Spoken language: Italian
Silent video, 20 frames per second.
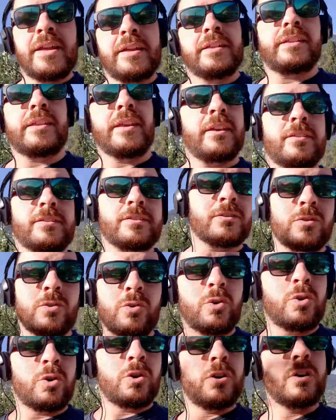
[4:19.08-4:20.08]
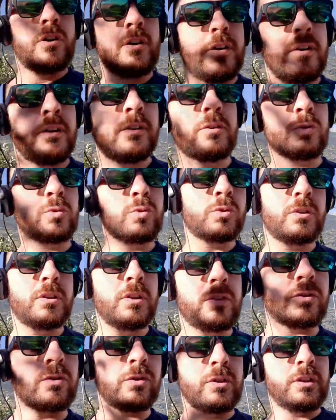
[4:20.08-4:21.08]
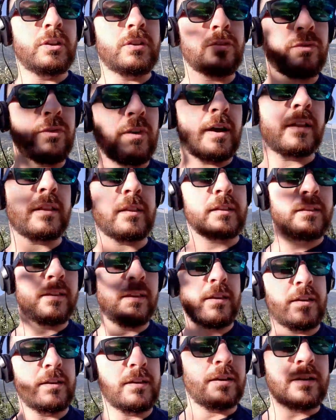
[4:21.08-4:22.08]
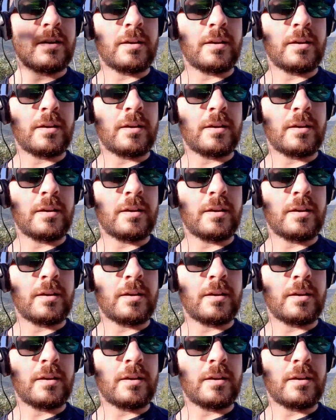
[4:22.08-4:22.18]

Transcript: niente sono tutti soddisfatti